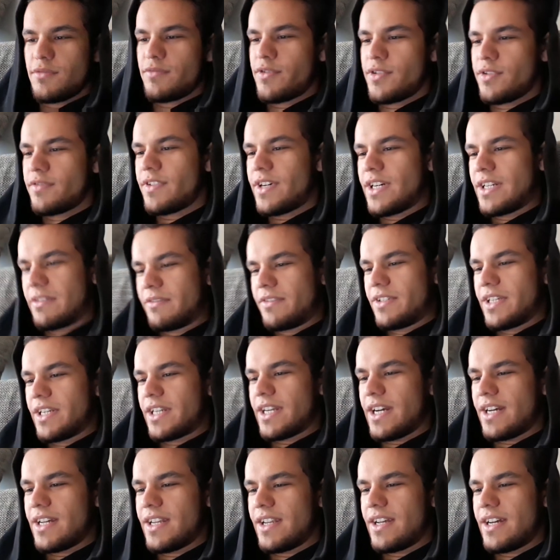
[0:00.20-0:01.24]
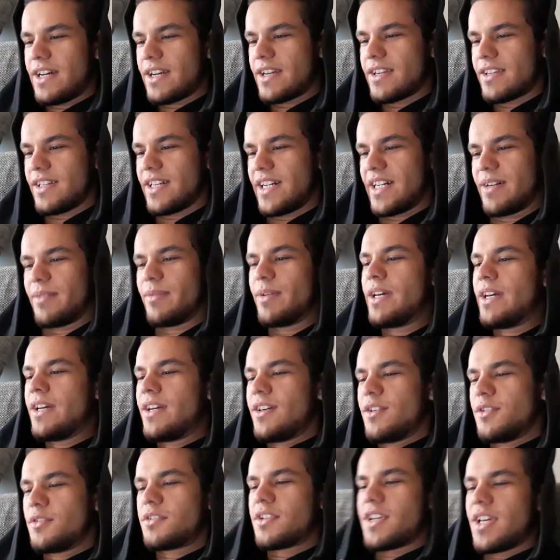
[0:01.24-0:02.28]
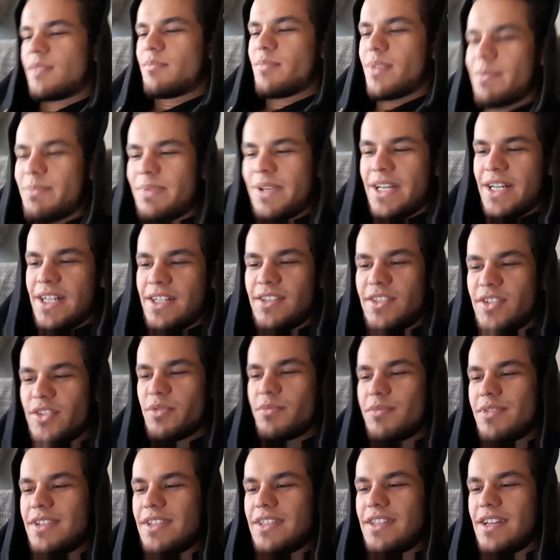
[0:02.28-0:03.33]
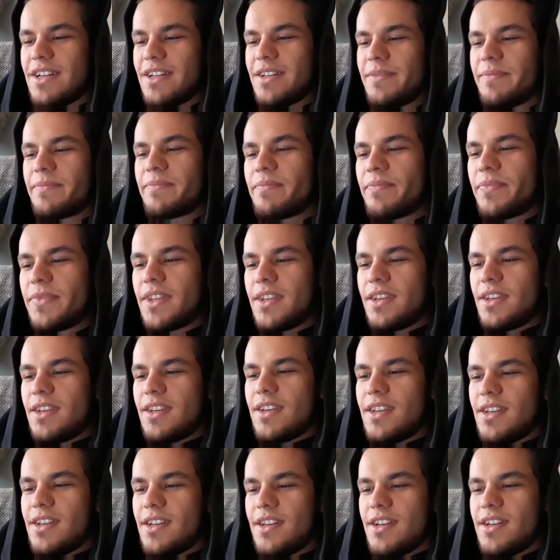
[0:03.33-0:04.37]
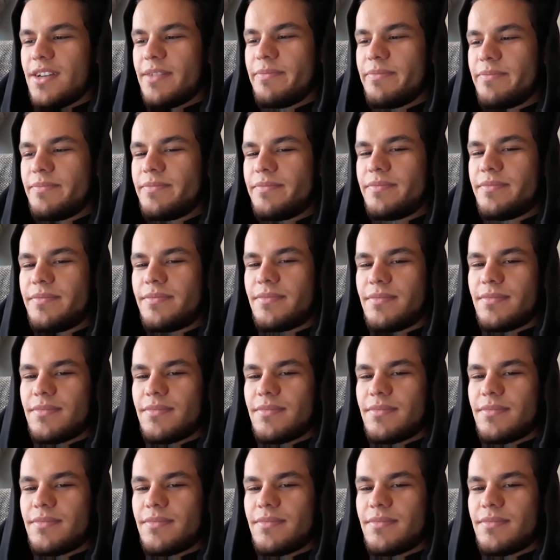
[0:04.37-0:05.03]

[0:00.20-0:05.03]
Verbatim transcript: Wo waren wir gerade? Ach ja, und ein paar Perlen zum Gesang. Ähm,